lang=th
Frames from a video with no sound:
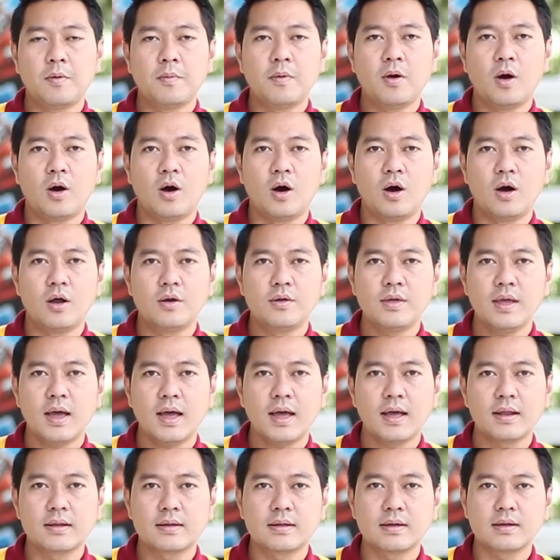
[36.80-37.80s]
บผมขออนุ
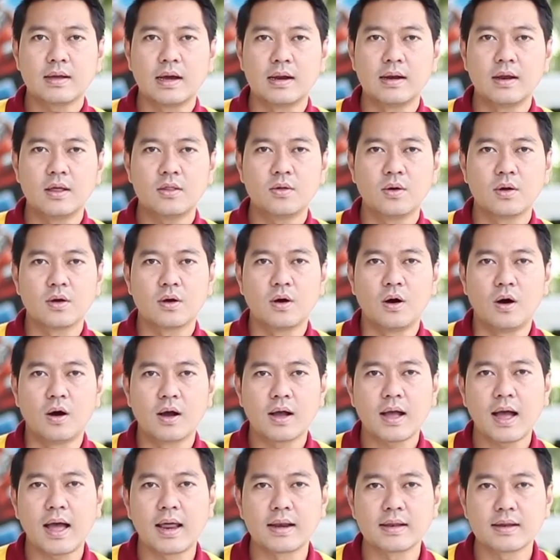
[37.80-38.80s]
ญาตเกิดในส่วนของ
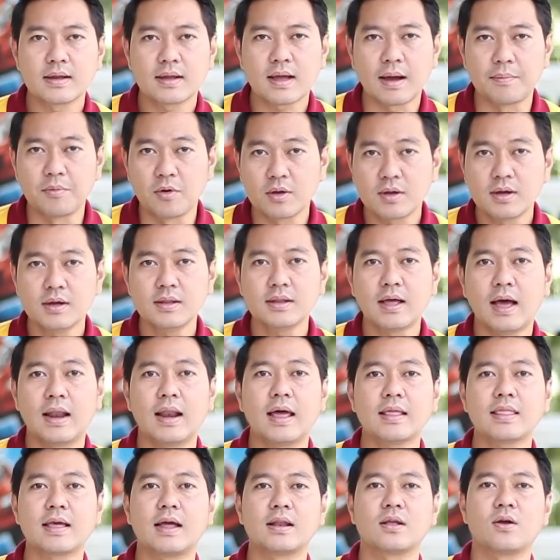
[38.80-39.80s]
การขับรถขึ้นทาง
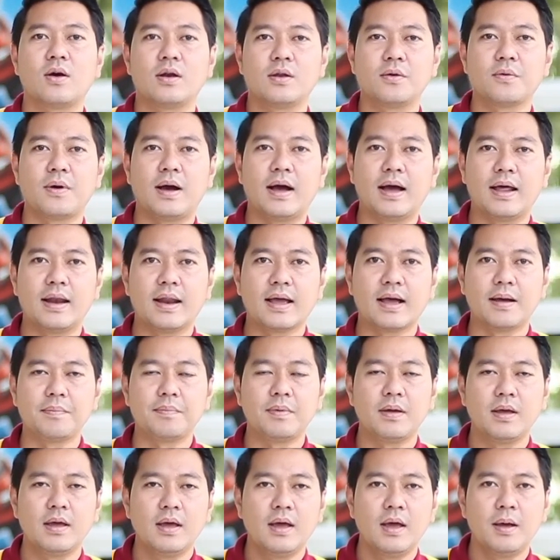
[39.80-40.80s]
ลาดชันก่อนดีกว่านะครับ
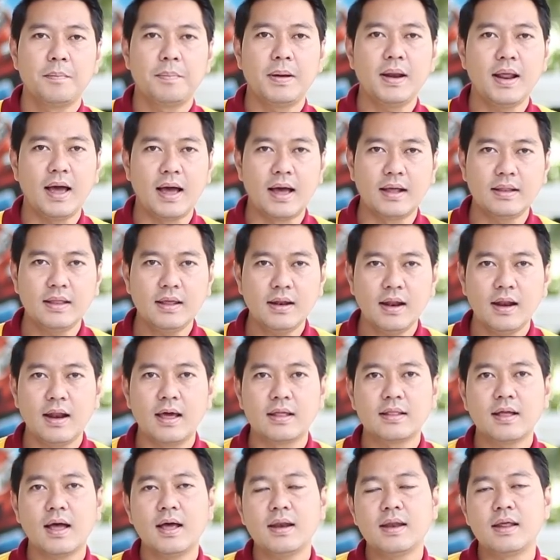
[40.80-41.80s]
ปัญหาที่ห
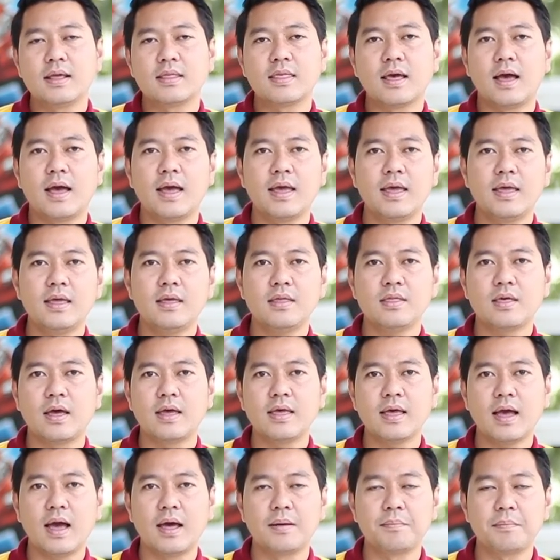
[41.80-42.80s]
ลาย ๆ ท่านเนี่ยใช้
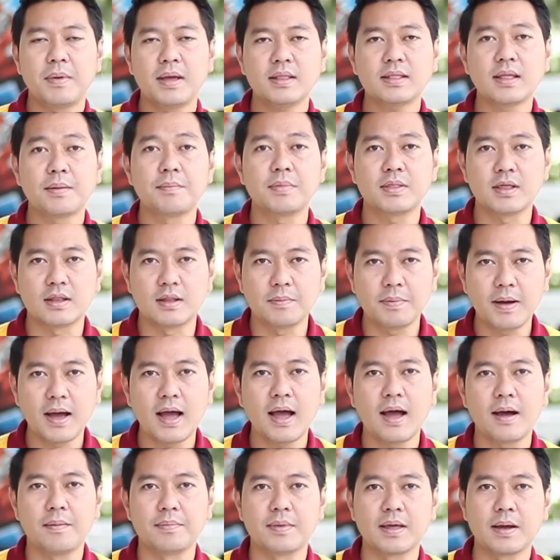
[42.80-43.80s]
ใช้งานไม่เต็มประสิทธิ
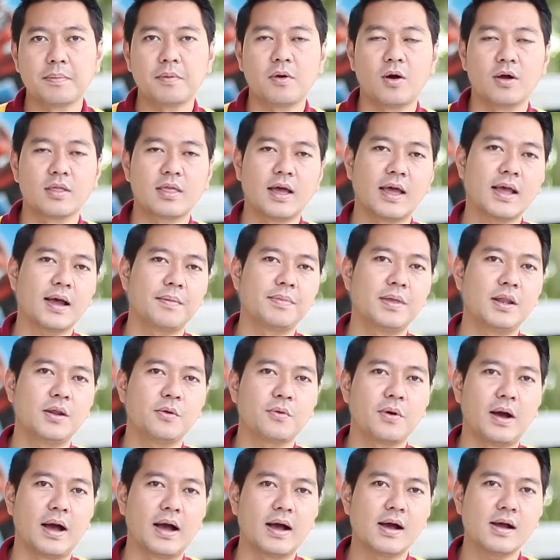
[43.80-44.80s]
ภาพนะครับขอใช้คำนี้
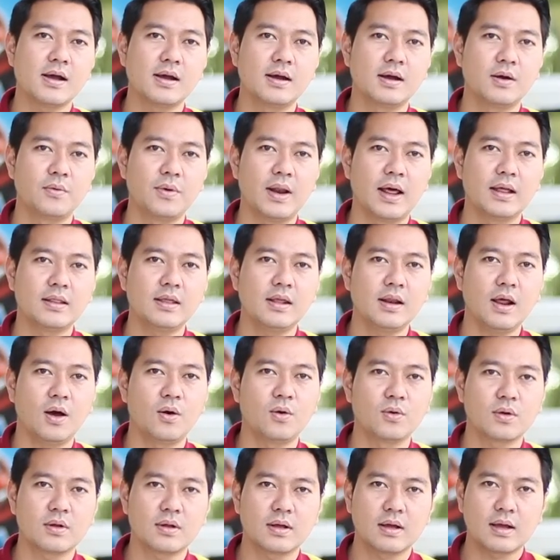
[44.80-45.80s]
ดีกว่าก็คือ เวลาที่
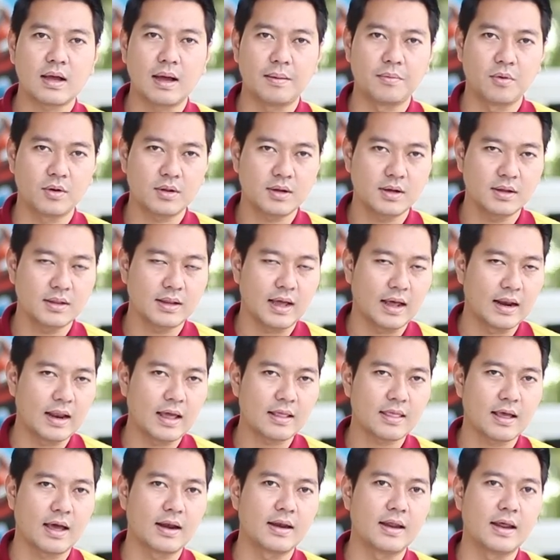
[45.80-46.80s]
เราขับรถขึ้นทาง
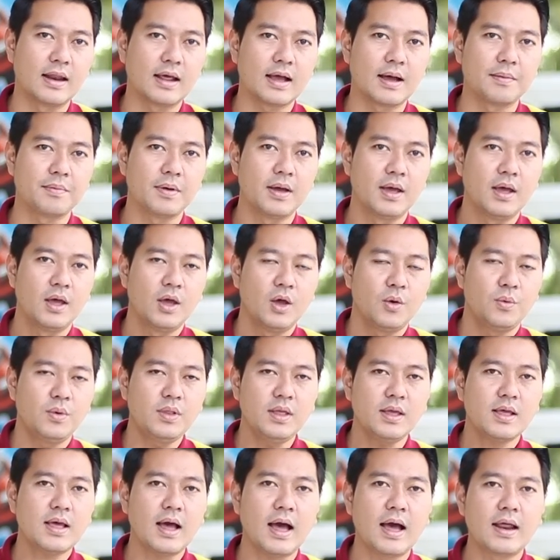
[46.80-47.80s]
ลาดชันเนี่ยนะครับ
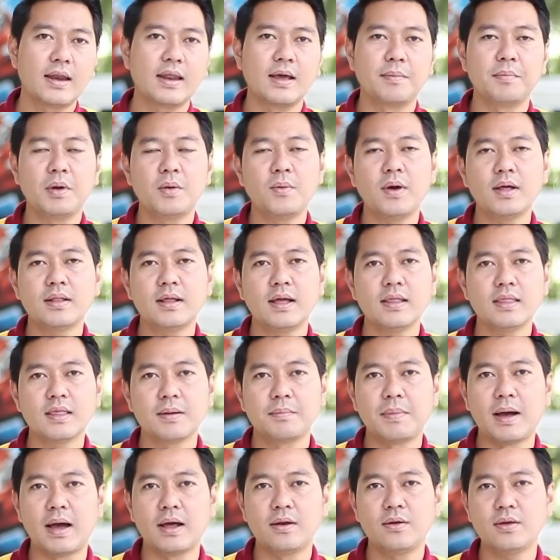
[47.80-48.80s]
วิธีการเนี่ยไม่ว่าท่าน
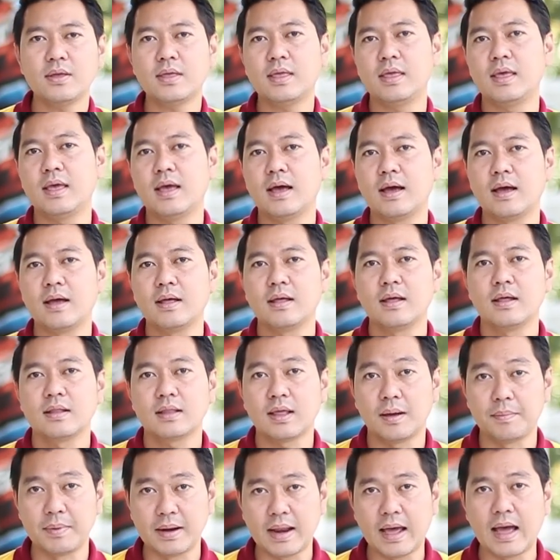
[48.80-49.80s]
จะมาด้วยเกียร์
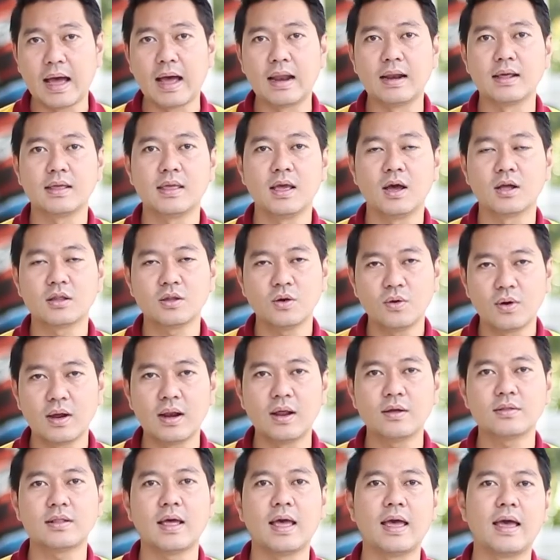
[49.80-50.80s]
ธรรมดาหรือเกียร์ออโต้ก็
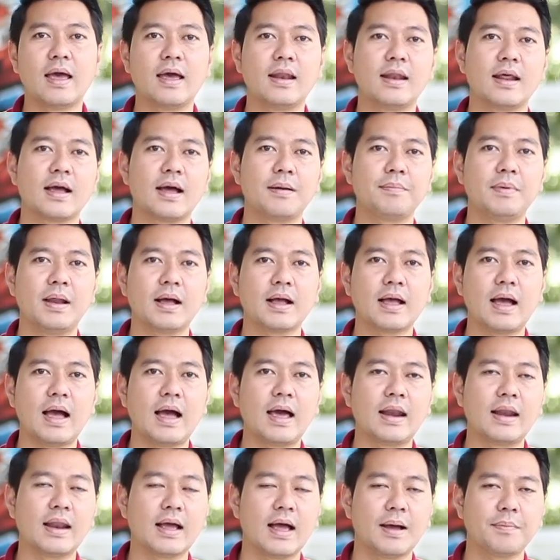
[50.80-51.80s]
แล้วแต่นะครับ หลัก
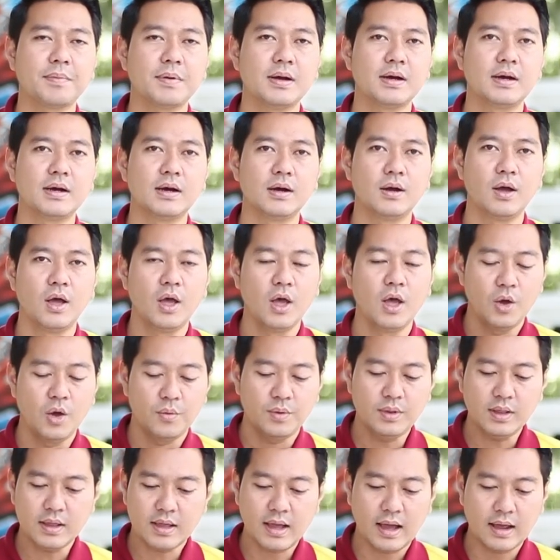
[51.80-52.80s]
การนะครับคือ
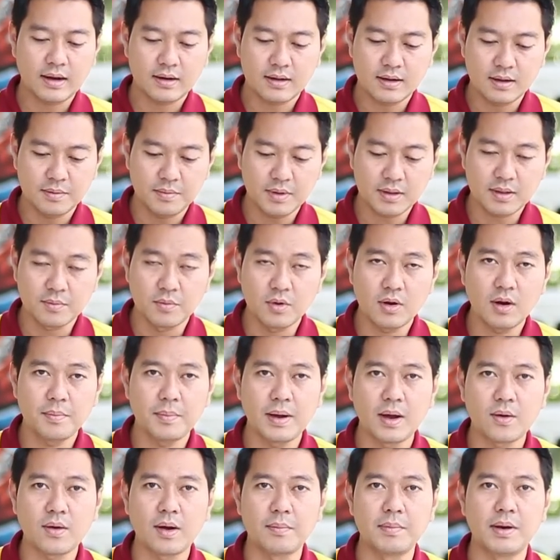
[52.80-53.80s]
วิธีการคือเมื่อสมมุติ
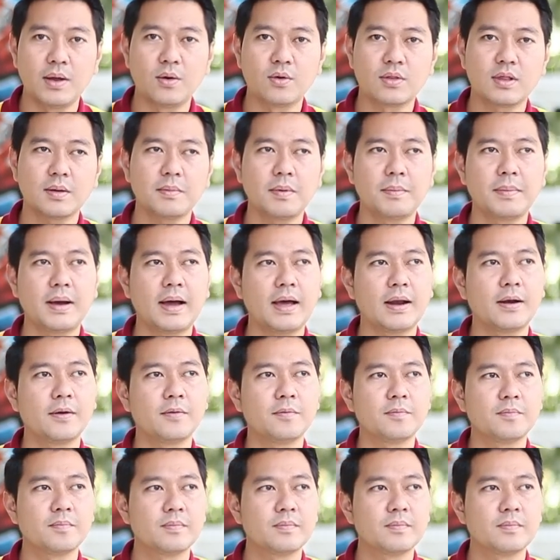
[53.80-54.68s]
เรามาความเร็วสักประมาณ